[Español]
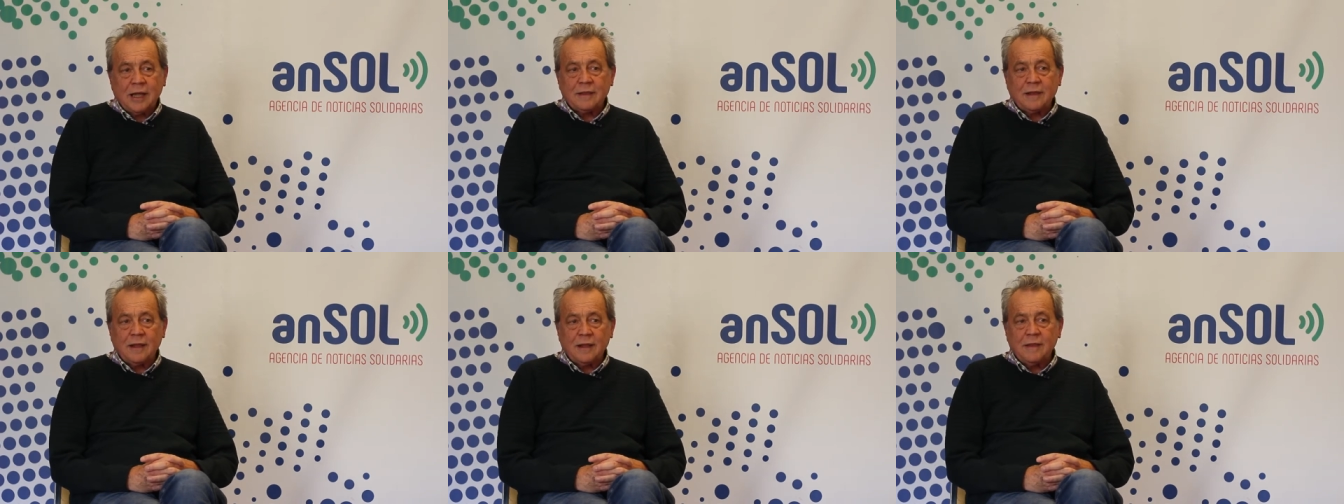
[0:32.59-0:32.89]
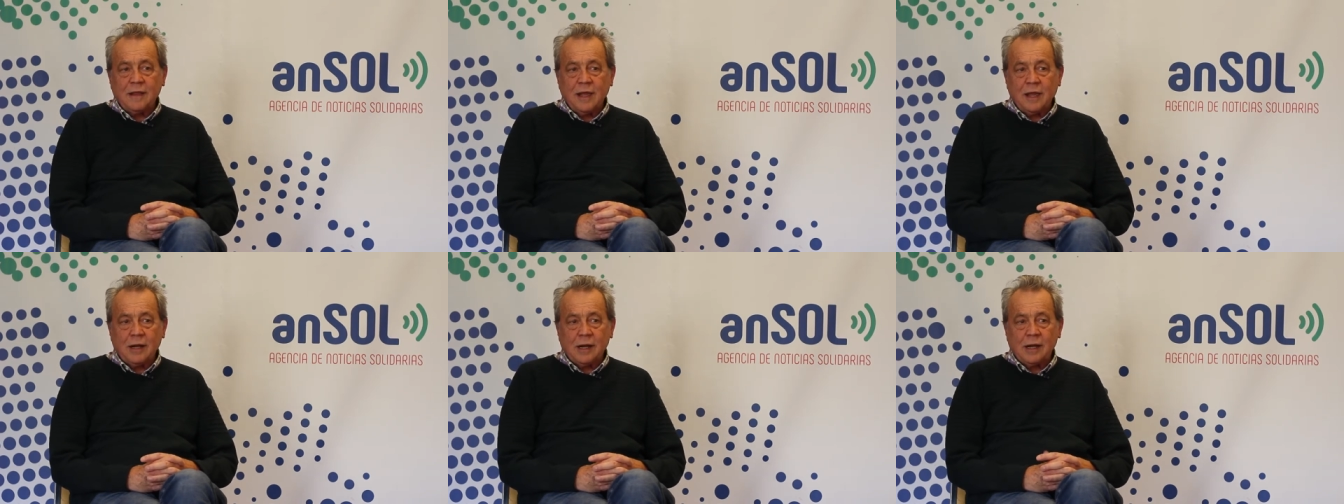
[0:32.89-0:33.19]

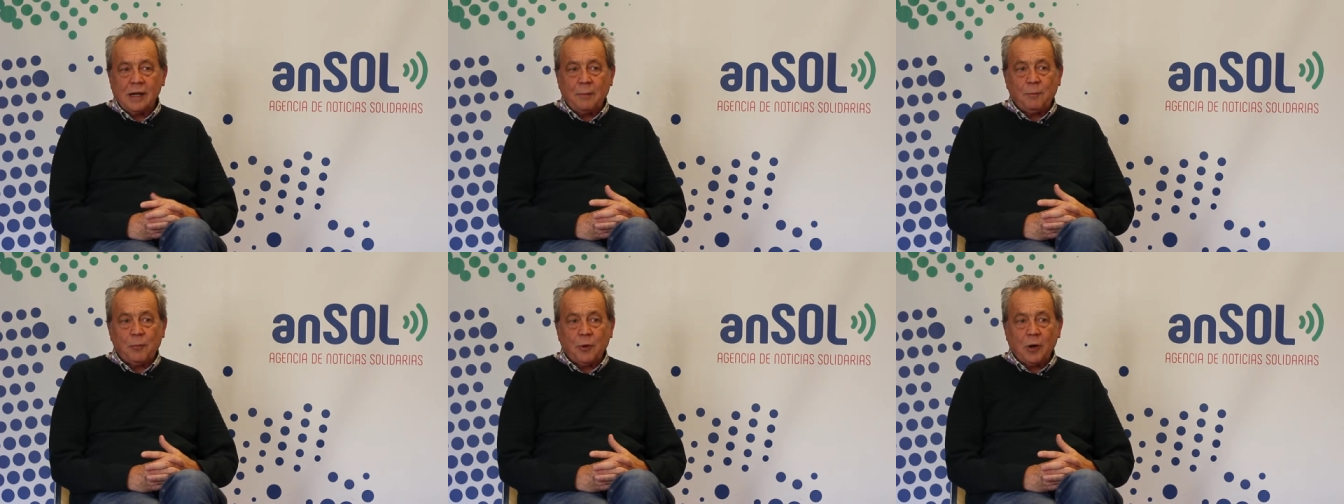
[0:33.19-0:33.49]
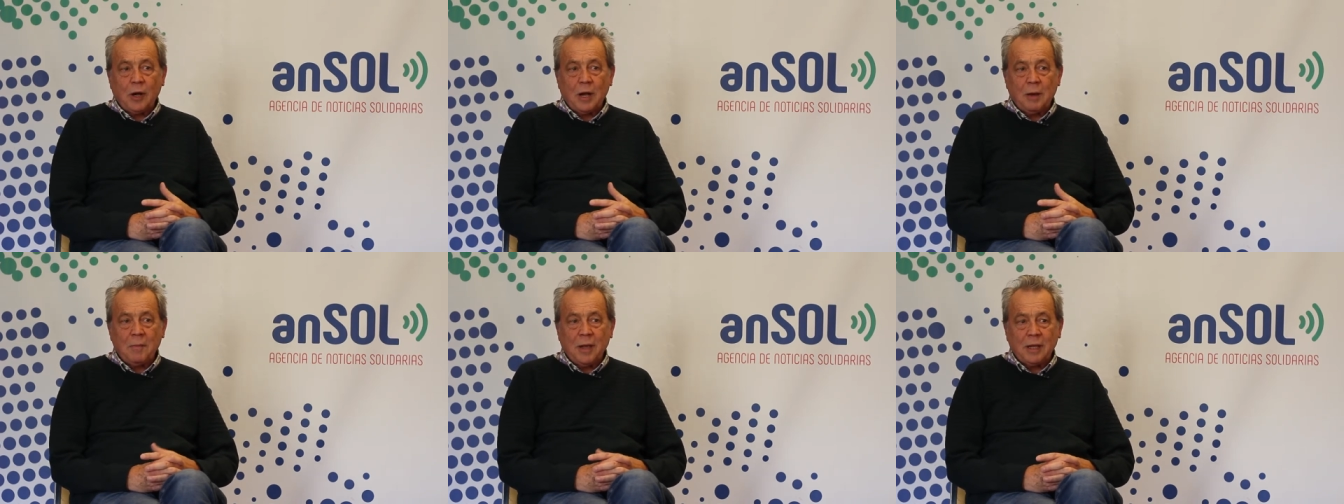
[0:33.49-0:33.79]
atender la
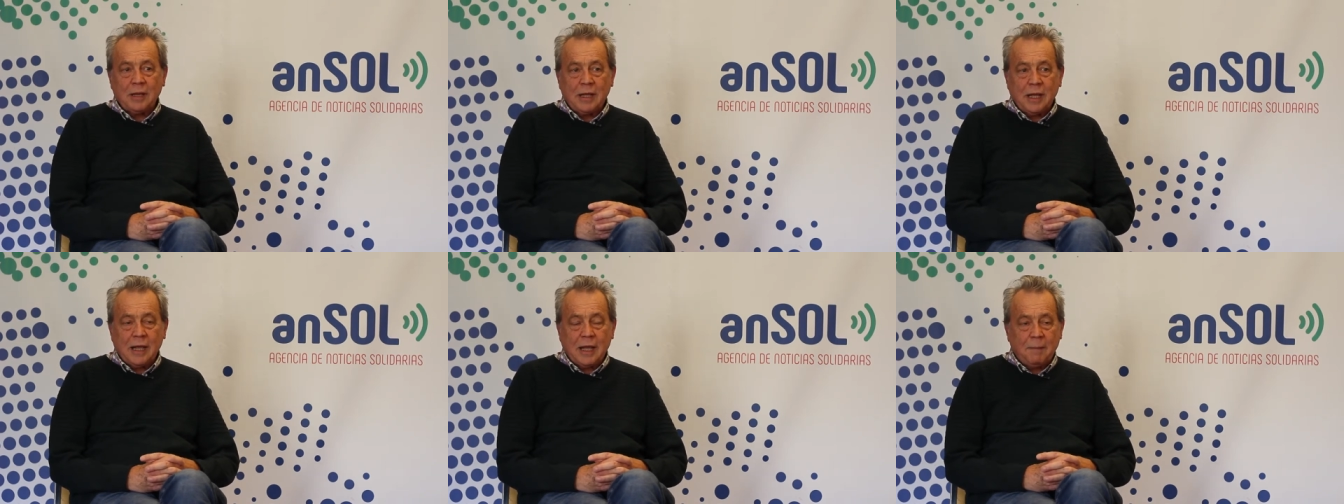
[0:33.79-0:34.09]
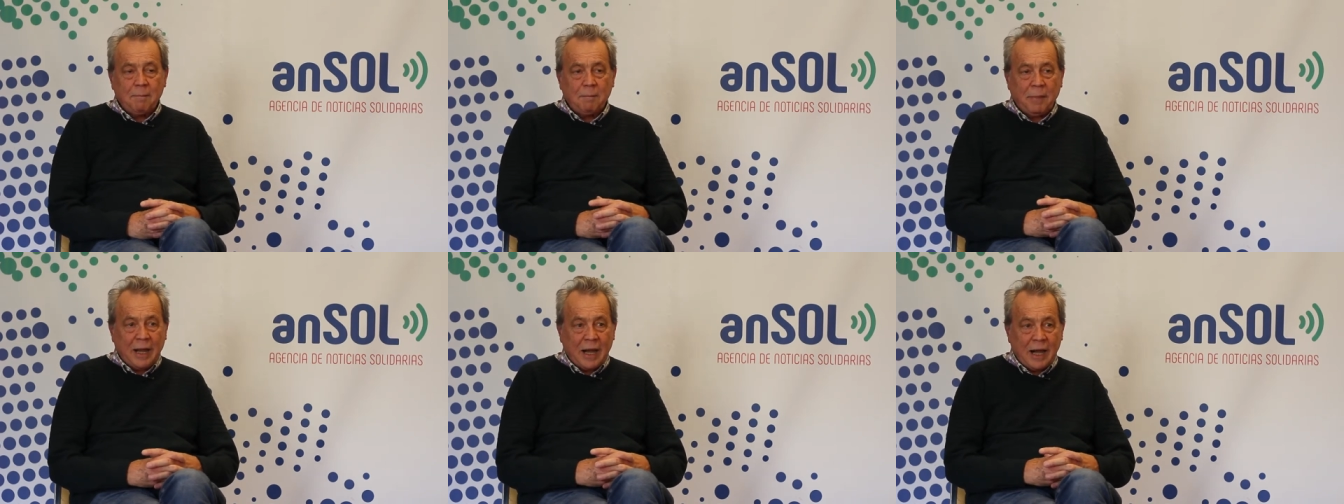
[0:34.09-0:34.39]

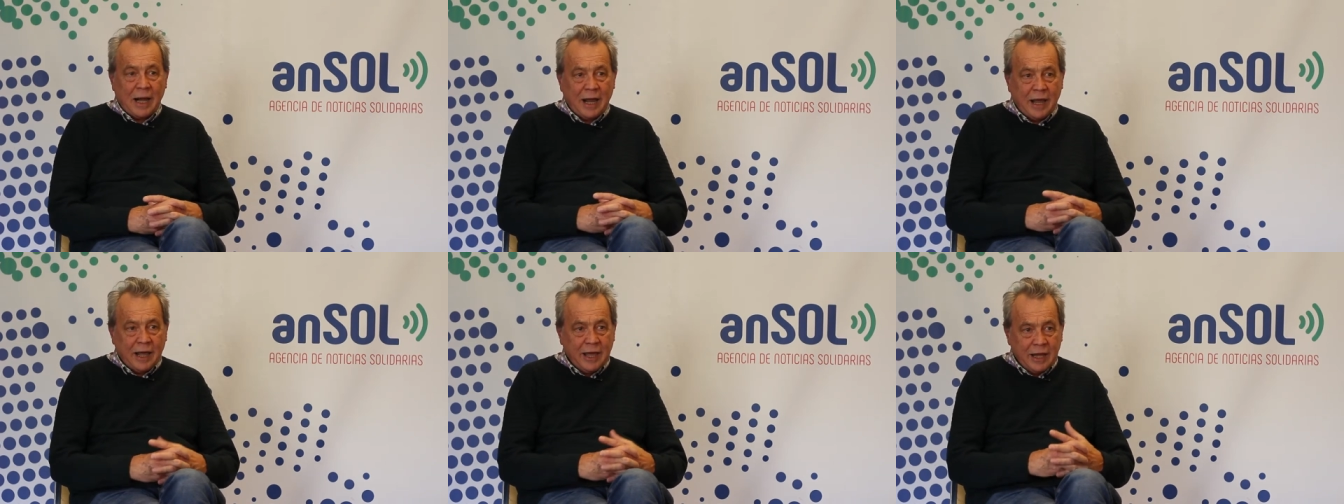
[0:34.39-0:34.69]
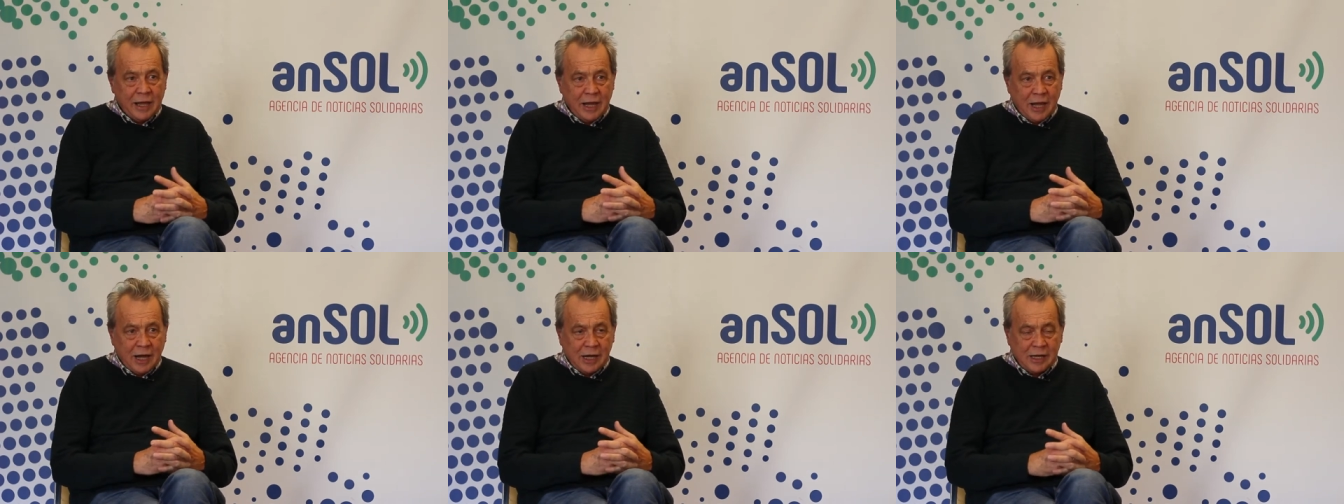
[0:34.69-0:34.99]
problemática para la
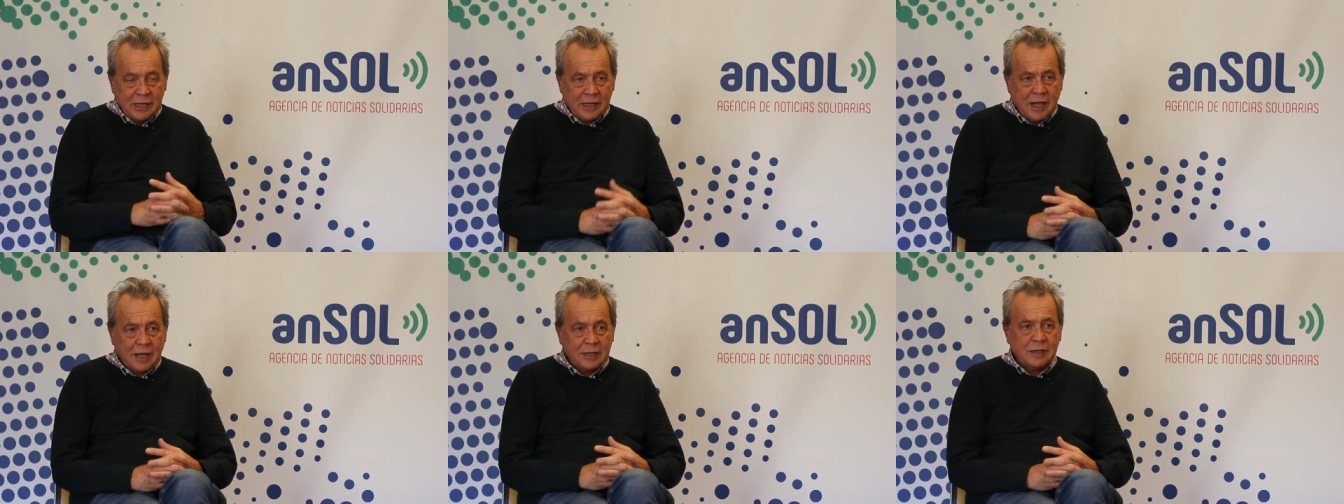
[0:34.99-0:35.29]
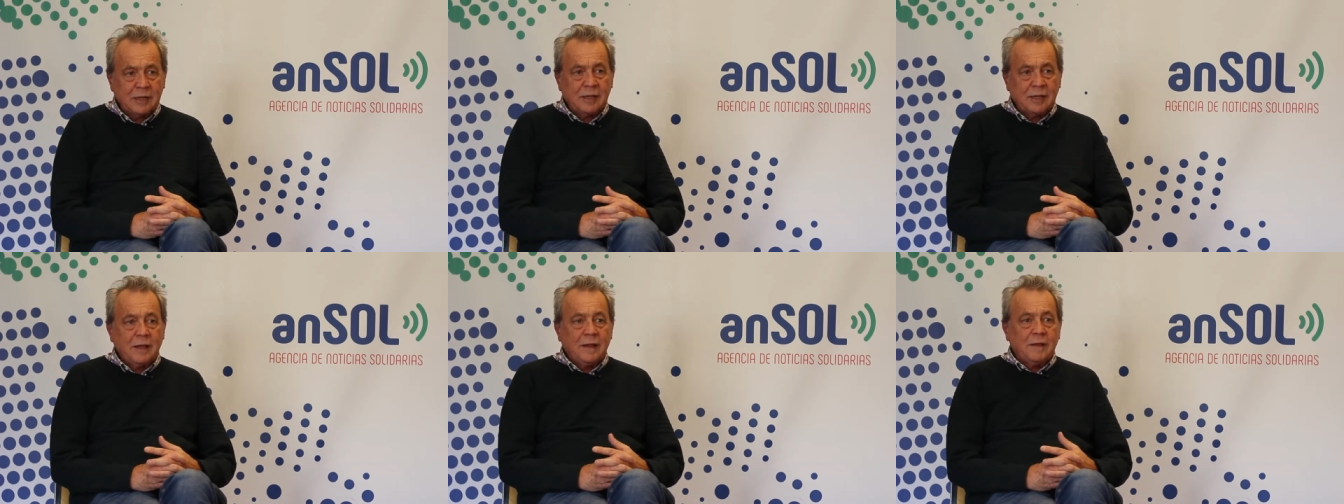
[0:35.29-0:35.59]

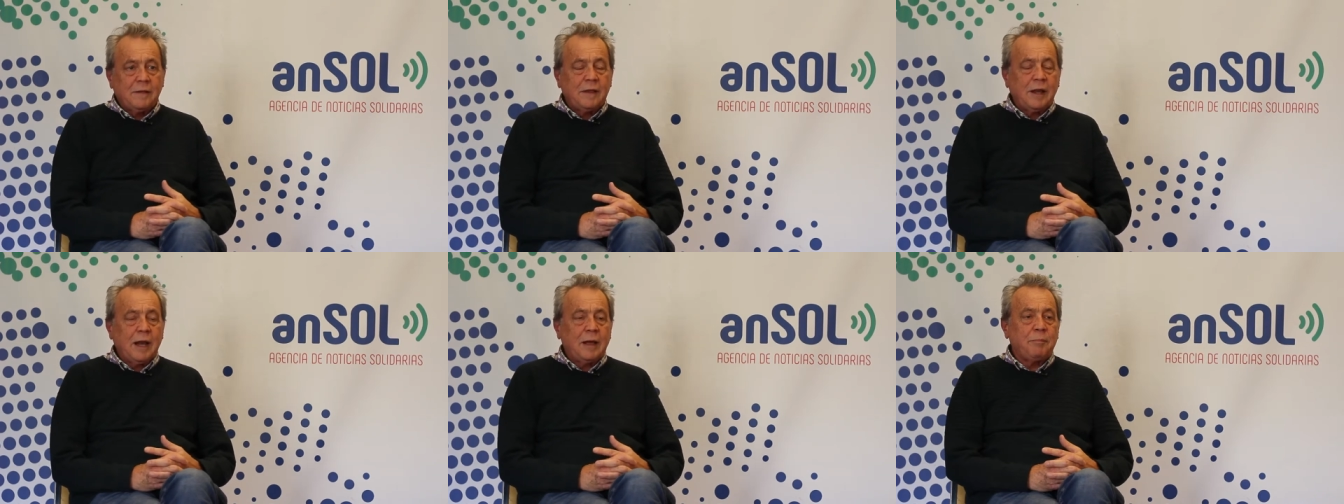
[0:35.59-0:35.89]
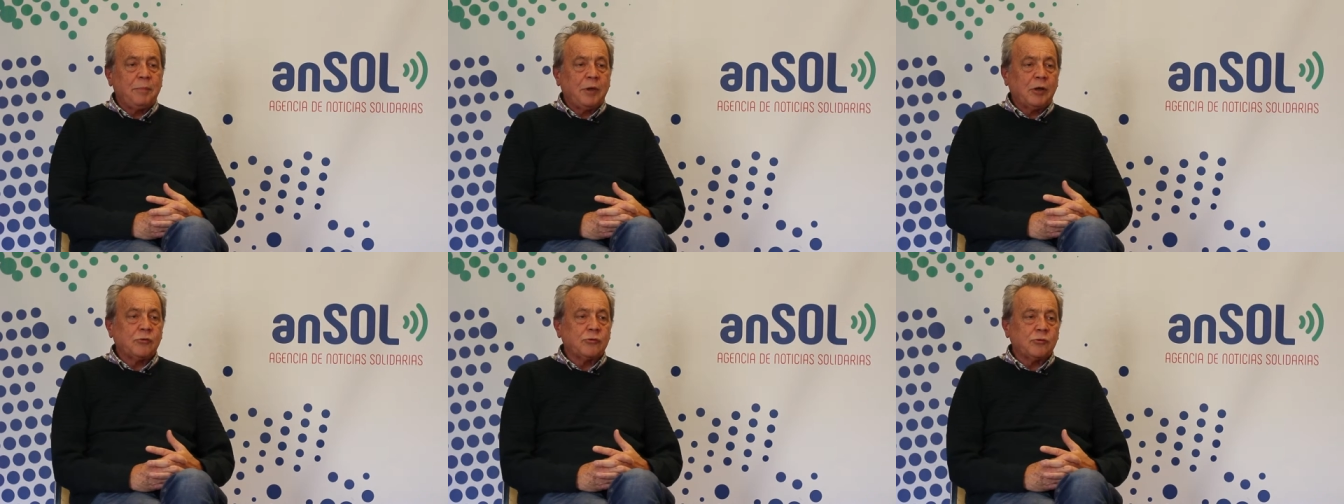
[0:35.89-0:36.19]
generalidad de las
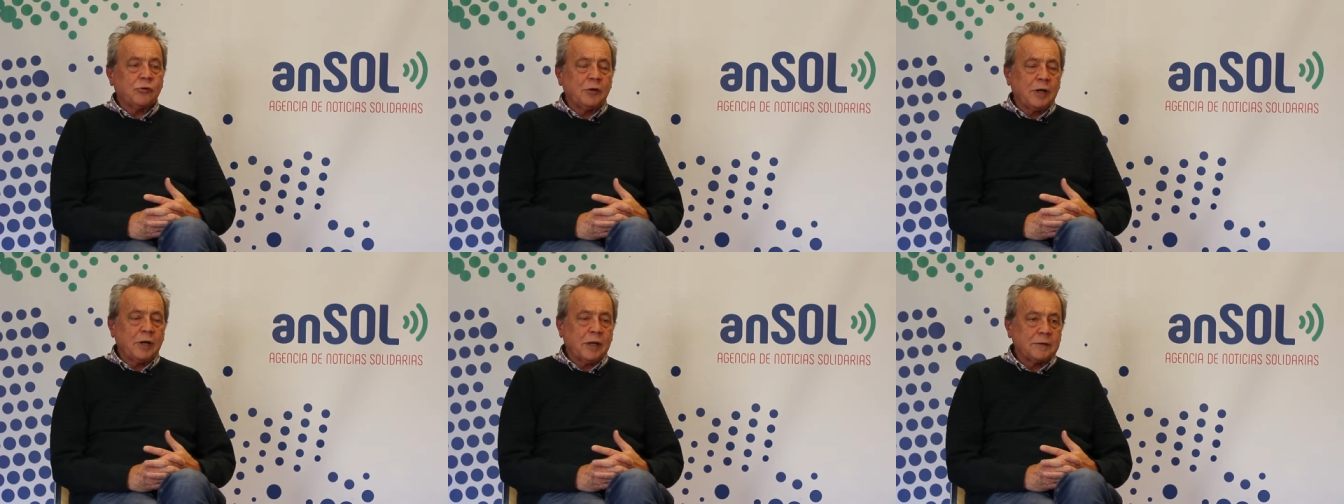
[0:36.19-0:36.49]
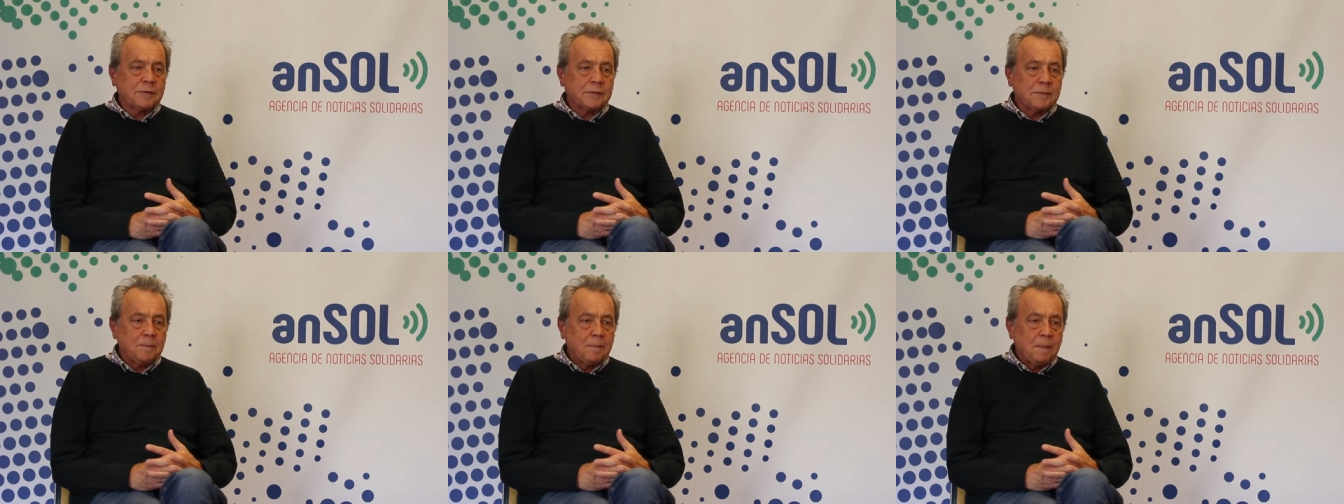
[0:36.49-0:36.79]

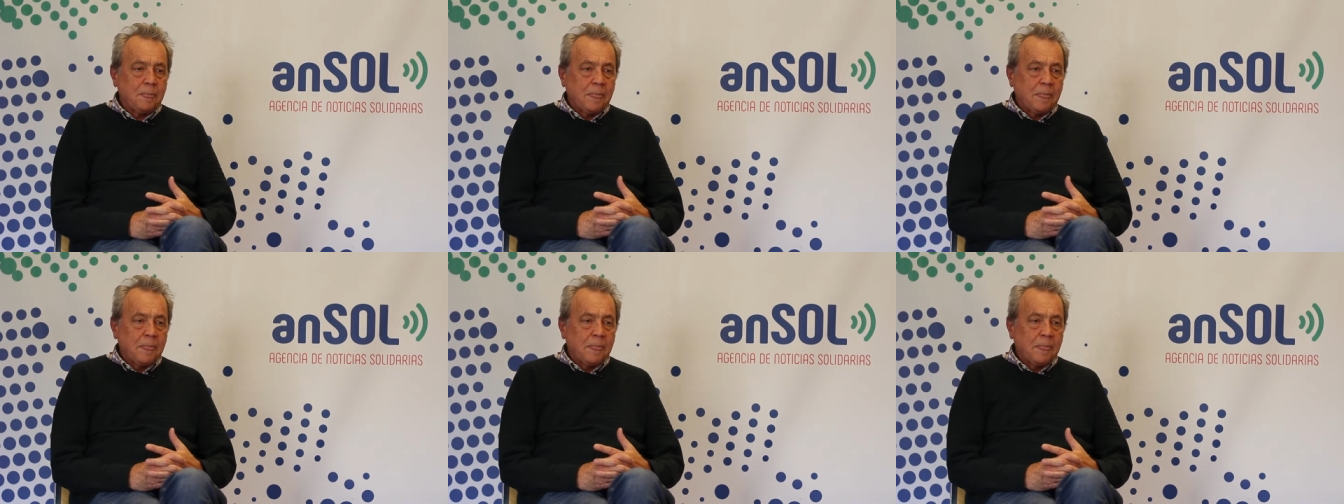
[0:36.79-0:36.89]
personas.